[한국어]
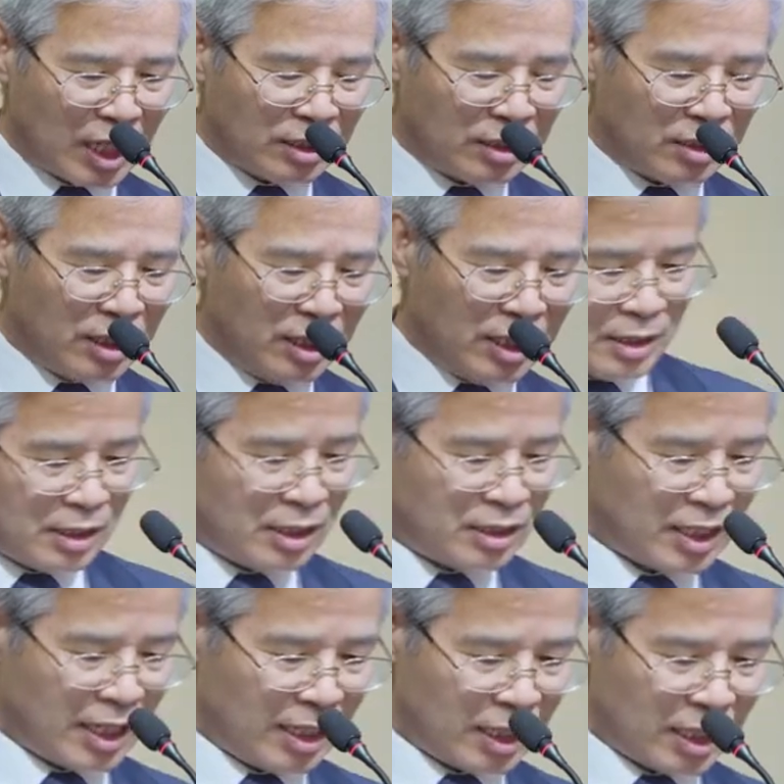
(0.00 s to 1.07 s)
하는
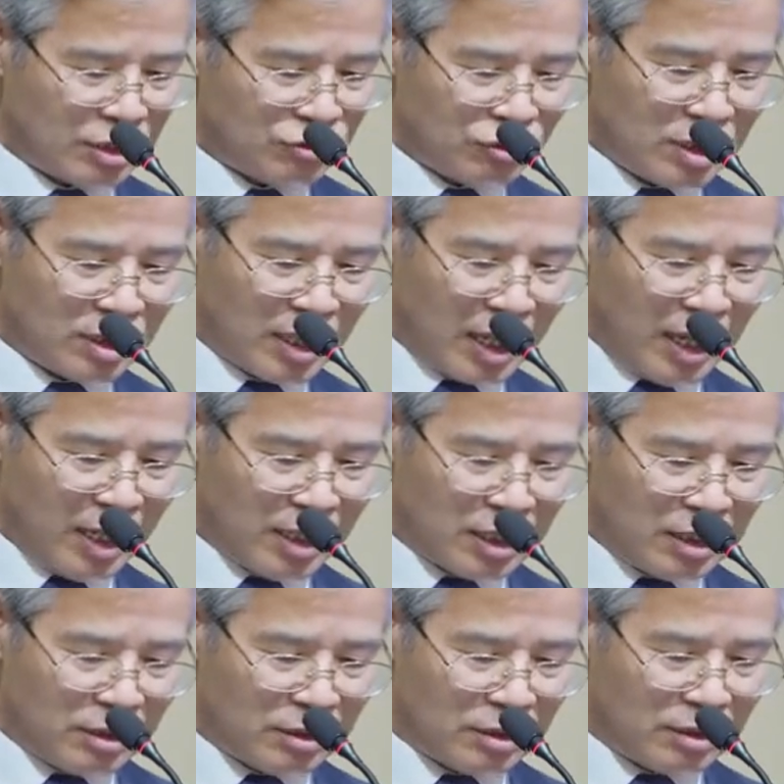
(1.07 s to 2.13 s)
인간의 기술인데
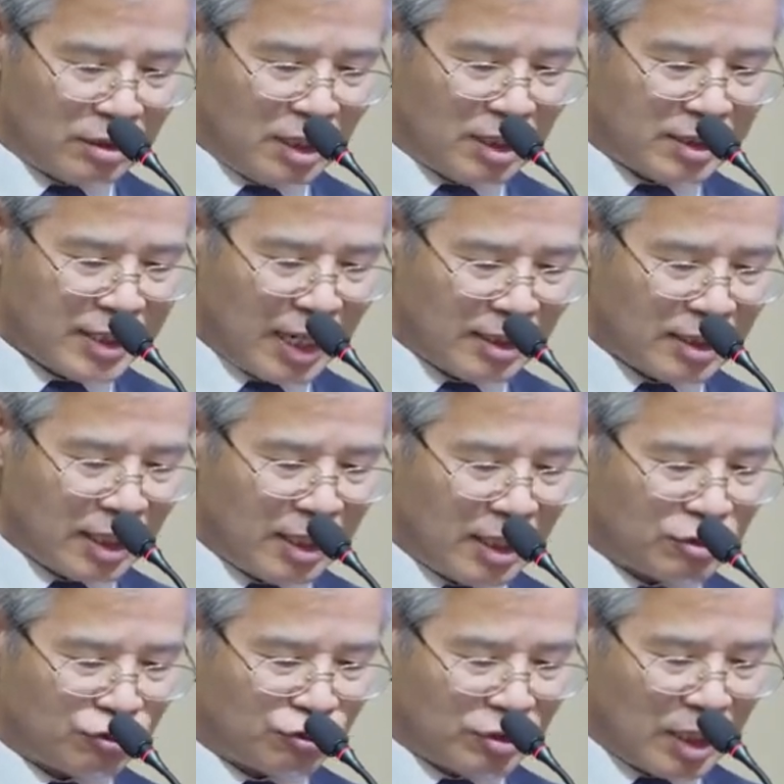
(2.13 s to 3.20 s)
이것들이 사탄의
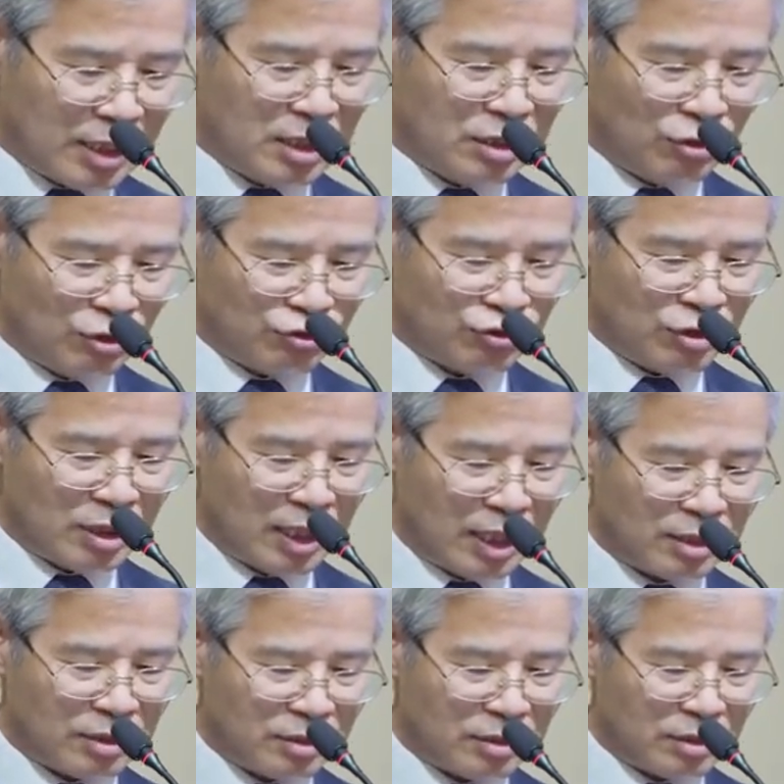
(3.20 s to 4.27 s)
수단이 될 수
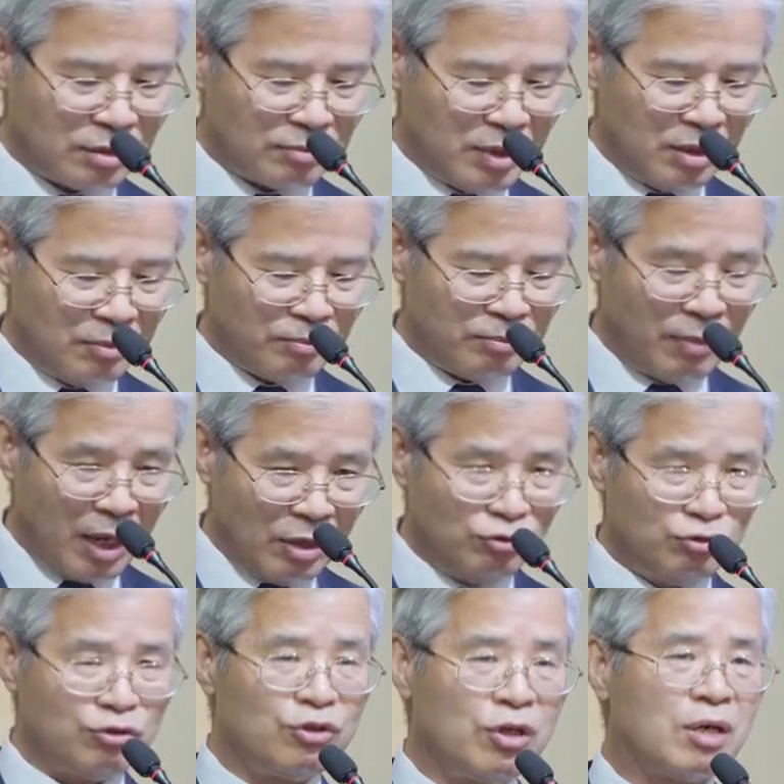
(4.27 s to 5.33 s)
있다는 점이 매우
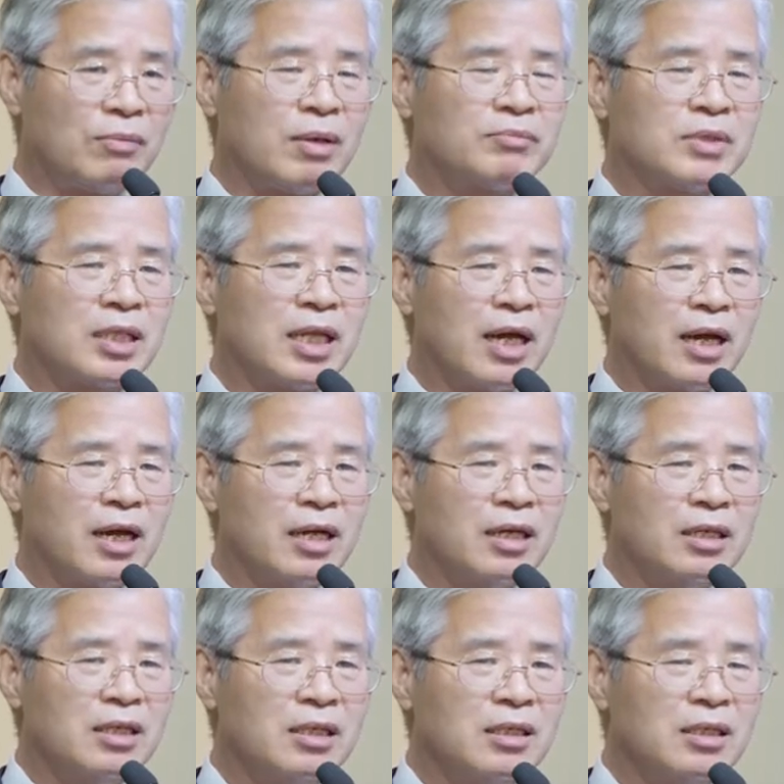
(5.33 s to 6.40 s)
위험합니다.
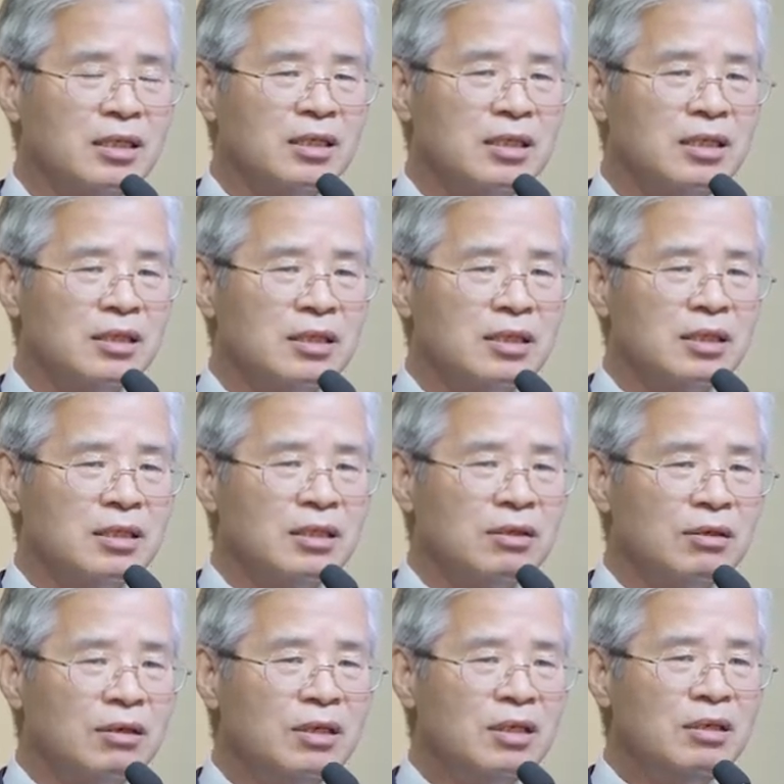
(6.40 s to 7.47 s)

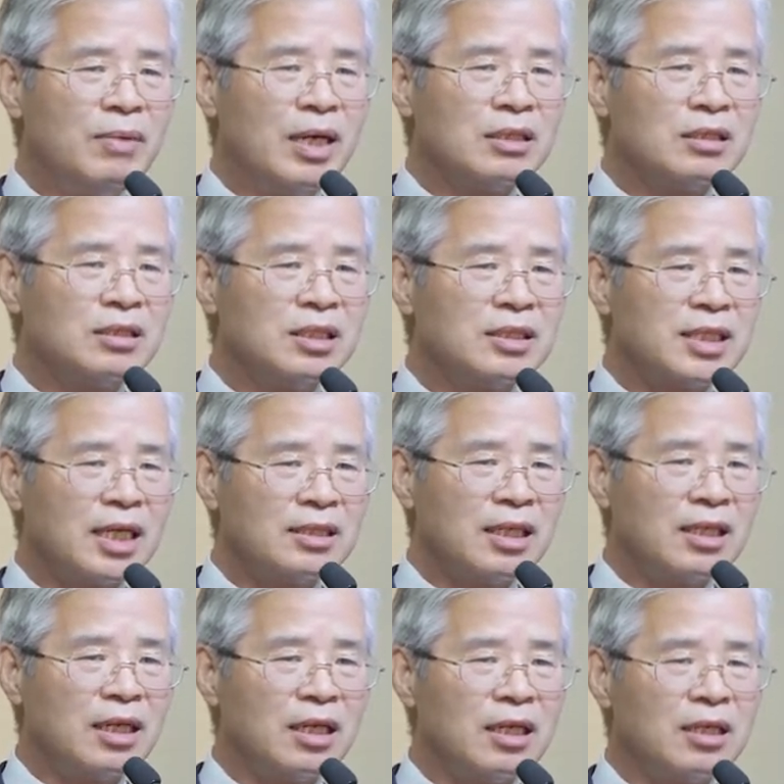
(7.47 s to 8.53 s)
얼마든지
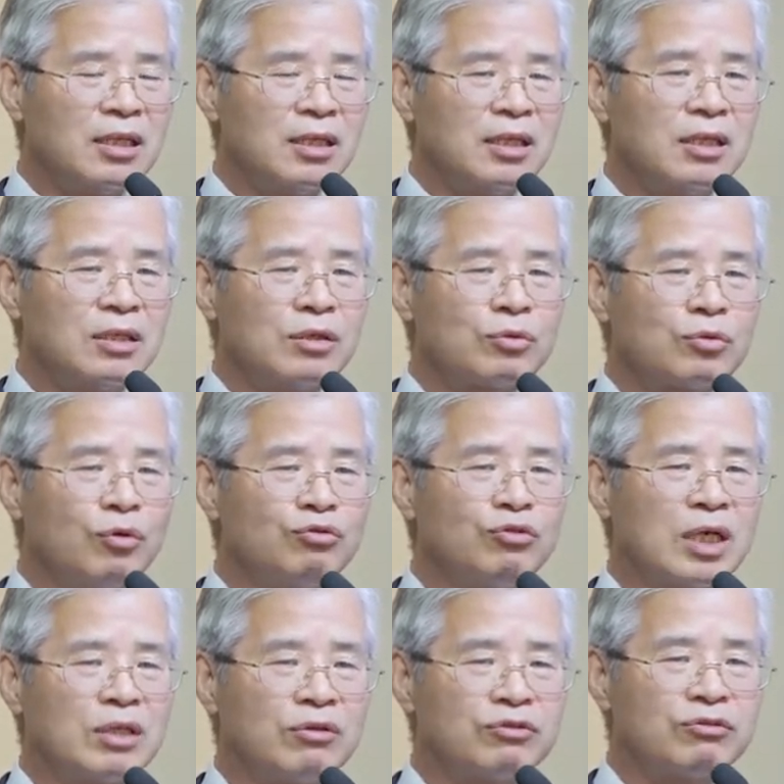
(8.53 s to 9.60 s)
사탄의
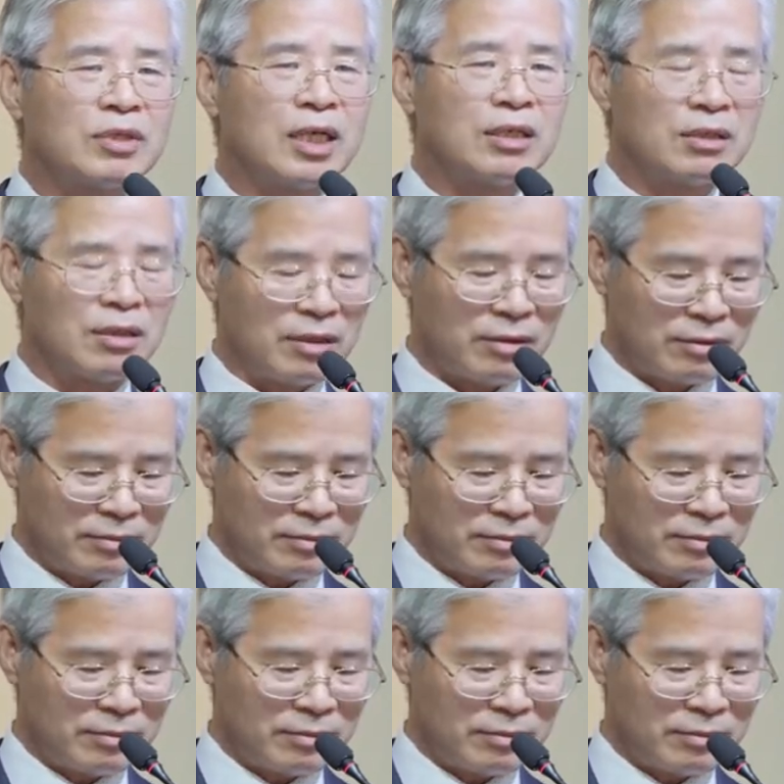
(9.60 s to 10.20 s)
도구가 될 수가 있어요.